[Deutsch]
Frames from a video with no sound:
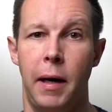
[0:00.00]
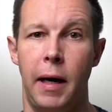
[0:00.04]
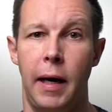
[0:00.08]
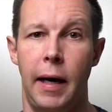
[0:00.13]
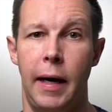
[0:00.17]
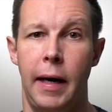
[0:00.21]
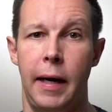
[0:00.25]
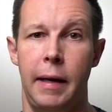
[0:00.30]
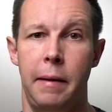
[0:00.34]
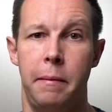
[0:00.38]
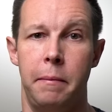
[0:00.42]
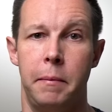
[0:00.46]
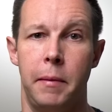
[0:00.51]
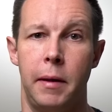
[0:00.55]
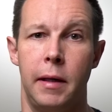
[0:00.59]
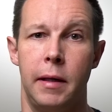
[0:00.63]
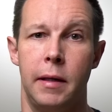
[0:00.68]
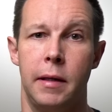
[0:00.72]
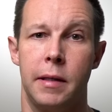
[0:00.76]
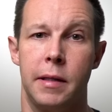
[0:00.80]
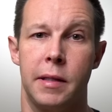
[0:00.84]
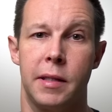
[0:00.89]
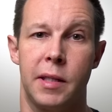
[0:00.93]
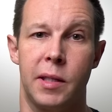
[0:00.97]

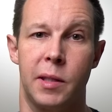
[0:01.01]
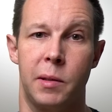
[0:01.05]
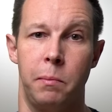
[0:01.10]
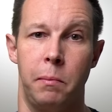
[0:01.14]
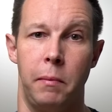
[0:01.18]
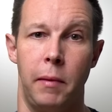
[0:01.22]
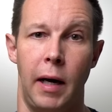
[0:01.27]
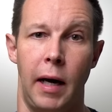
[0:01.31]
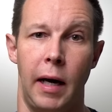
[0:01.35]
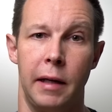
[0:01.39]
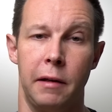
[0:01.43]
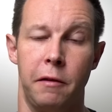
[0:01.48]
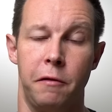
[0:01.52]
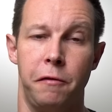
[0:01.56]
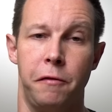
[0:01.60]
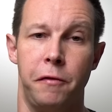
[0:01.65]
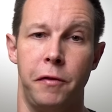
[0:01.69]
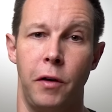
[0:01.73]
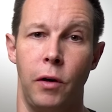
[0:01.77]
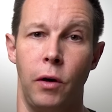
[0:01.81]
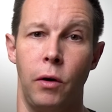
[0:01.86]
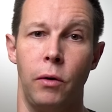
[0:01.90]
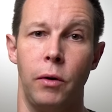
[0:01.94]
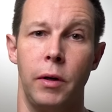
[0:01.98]
Beim
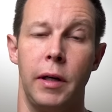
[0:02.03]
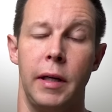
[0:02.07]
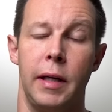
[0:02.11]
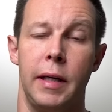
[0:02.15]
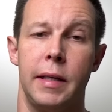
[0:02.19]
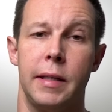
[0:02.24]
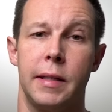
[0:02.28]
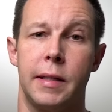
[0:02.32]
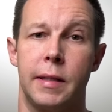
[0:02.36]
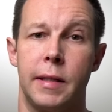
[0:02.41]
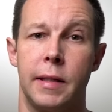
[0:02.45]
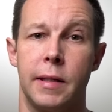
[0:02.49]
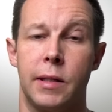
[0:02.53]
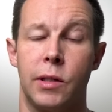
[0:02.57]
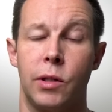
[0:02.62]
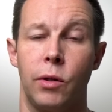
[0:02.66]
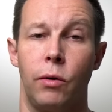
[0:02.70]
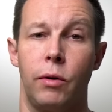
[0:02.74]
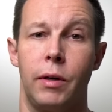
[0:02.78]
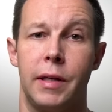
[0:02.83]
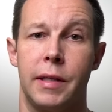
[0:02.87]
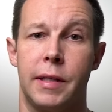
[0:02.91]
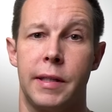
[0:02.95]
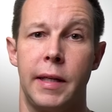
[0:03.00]
Smartphone ist es
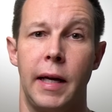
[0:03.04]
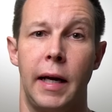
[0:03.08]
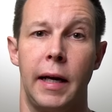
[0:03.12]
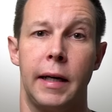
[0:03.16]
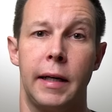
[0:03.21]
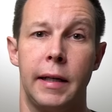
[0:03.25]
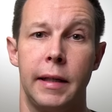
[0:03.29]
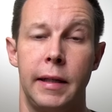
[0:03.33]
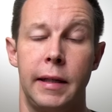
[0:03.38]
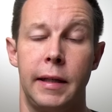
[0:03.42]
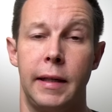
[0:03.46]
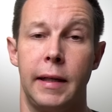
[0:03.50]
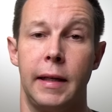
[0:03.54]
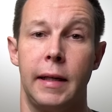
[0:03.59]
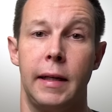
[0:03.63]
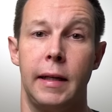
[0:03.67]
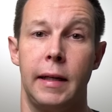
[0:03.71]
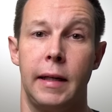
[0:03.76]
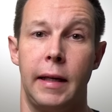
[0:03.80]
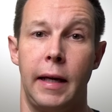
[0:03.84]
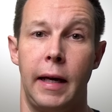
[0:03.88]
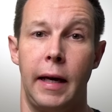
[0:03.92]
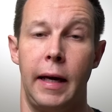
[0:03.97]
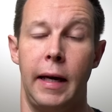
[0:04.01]
so eine Sache,
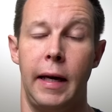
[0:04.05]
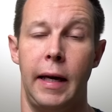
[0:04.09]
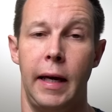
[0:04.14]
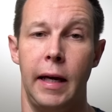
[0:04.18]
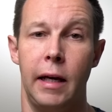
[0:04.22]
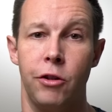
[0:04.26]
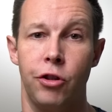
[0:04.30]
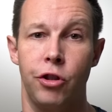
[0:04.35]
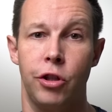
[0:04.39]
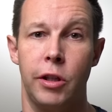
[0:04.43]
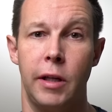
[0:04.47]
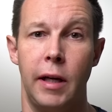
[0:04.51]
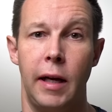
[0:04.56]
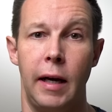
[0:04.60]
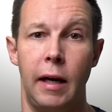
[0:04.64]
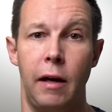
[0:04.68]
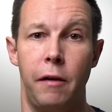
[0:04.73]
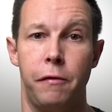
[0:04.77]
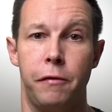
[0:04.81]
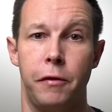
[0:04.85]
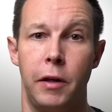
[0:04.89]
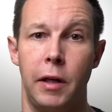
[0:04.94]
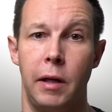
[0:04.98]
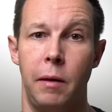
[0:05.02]
denn der
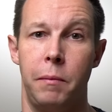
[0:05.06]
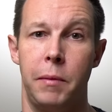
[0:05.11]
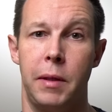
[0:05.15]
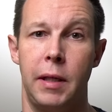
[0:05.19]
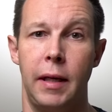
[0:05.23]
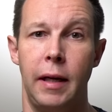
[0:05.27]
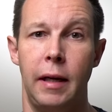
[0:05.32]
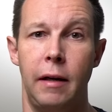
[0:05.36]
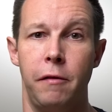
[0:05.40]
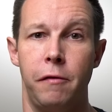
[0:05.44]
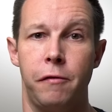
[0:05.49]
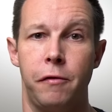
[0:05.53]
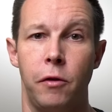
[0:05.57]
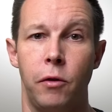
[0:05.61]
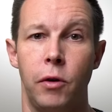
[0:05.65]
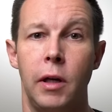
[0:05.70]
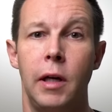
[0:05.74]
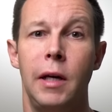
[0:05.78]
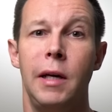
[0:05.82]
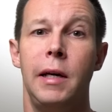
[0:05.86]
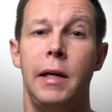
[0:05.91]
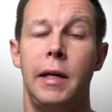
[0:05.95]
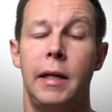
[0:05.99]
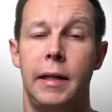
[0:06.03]
Hersteller von dem Telefon,
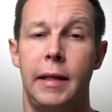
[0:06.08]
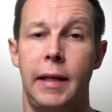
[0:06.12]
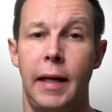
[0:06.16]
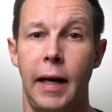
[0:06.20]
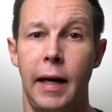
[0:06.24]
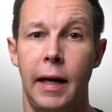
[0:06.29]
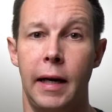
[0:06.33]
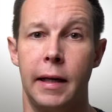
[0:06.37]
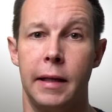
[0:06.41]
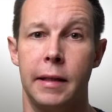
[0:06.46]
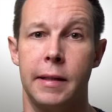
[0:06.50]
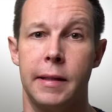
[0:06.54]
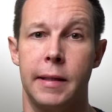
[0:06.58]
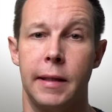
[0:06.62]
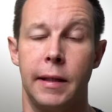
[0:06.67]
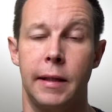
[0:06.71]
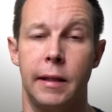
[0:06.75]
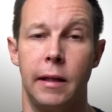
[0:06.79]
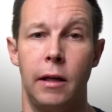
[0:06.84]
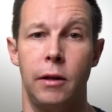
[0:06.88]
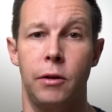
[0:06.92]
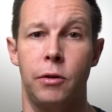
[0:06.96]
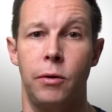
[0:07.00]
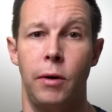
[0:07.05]
der hat
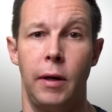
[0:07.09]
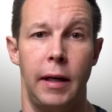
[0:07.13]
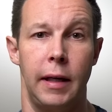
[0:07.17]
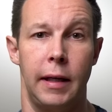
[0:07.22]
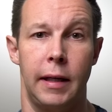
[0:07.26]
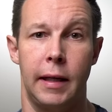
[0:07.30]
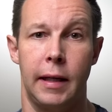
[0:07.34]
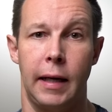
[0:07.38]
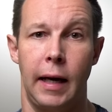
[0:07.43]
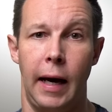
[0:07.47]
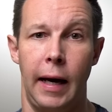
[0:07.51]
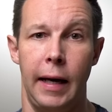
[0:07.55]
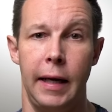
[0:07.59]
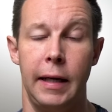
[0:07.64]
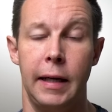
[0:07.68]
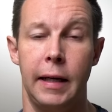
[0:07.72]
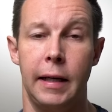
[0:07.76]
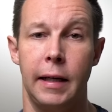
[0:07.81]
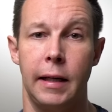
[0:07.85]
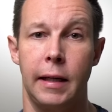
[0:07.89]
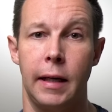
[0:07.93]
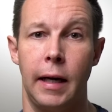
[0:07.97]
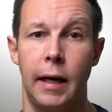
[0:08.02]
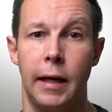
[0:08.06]
sich natürlich keine
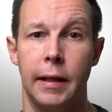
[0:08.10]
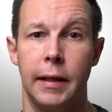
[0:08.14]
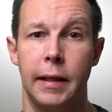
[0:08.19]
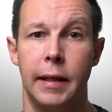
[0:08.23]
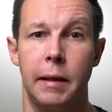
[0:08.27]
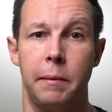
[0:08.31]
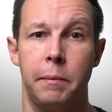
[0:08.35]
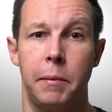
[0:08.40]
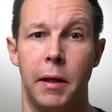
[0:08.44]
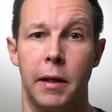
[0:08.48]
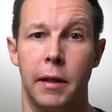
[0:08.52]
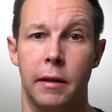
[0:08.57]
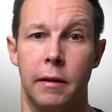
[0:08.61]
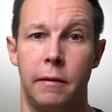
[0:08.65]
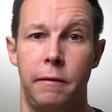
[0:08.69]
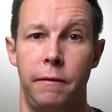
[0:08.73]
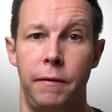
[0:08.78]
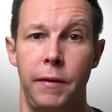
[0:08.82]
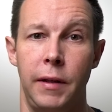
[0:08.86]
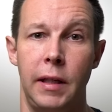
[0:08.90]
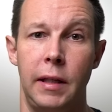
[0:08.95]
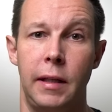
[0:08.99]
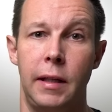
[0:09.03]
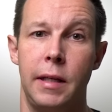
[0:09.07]
Gedanken gemacht,
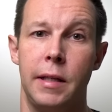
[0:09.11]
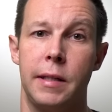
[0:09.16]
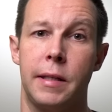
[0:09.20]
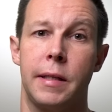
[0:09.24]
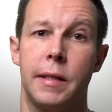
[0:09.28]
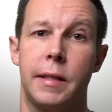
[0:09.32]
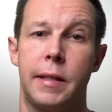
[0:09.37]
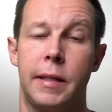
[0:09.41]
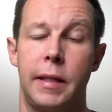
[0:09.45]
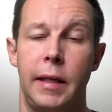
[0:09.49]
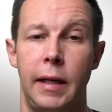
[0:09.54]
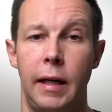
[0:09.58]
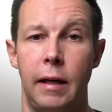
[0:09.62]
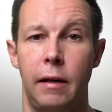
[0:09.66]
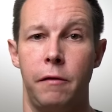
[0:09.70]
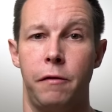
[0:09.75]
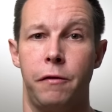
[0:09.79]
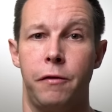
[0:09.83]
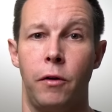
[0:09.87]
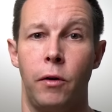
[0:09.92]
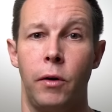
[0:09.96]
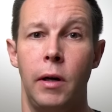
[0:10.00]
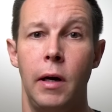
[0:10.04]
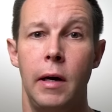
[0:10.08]
wie dieses
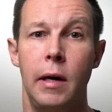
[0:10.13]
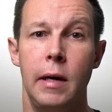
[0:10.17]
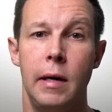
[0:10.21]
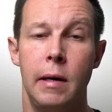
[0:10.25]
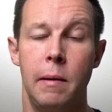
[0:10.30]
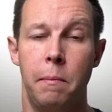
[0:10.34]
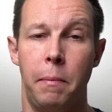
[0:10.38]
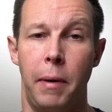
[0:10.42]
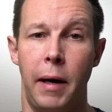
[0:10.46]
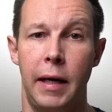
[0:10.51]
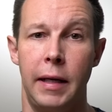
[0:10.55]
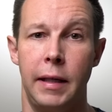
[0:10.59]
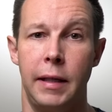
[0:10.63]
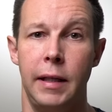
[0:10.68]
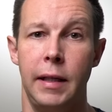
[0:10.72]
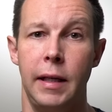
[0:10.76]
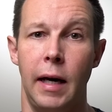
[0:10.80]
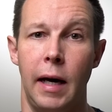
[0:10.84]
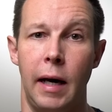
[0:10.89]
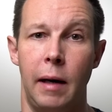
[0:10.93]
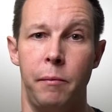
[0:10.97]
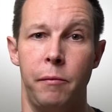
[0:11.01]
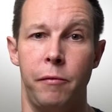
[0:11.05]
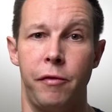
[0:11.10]
Telefon bei
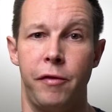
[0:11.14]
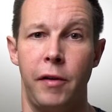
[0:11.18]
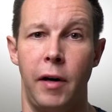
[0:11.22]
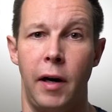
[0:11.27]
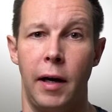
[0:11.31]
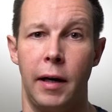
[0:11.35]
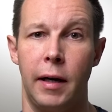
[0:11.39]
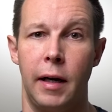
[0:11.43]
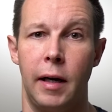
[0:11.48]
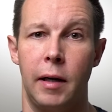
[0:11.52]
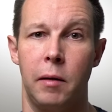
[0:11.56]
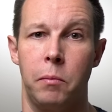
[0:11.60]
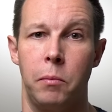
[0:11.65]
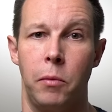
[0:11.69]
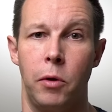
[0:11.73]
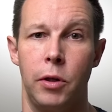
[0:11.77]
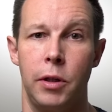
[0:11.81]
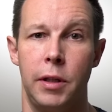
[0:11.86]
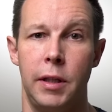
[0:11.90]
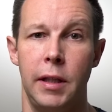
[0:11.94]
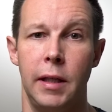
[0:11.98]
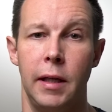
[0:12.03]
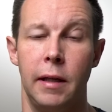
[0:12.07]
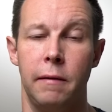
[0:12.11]
dir am Fahrrad
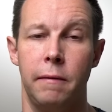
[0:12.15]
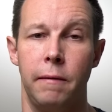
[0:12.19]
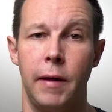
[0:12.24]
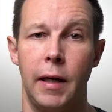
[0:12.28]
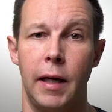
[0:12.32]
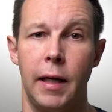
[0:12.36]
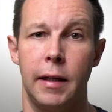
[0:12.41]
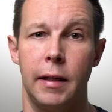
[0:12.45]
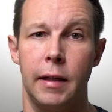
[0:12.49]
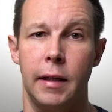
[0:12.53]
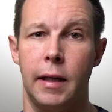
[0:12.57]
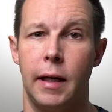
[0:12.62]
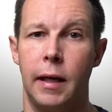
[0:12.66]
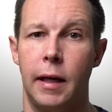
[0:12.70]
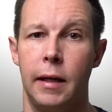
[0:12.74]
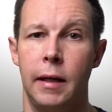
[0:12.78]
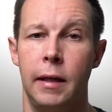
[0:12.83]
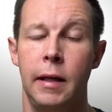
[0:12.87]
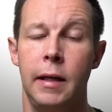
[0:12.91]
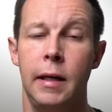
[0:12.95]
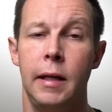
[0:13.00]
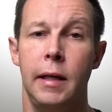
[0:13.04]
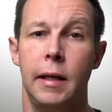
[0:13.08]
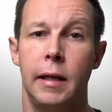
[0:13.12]
montiert werden
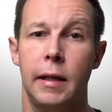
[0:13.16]
kann.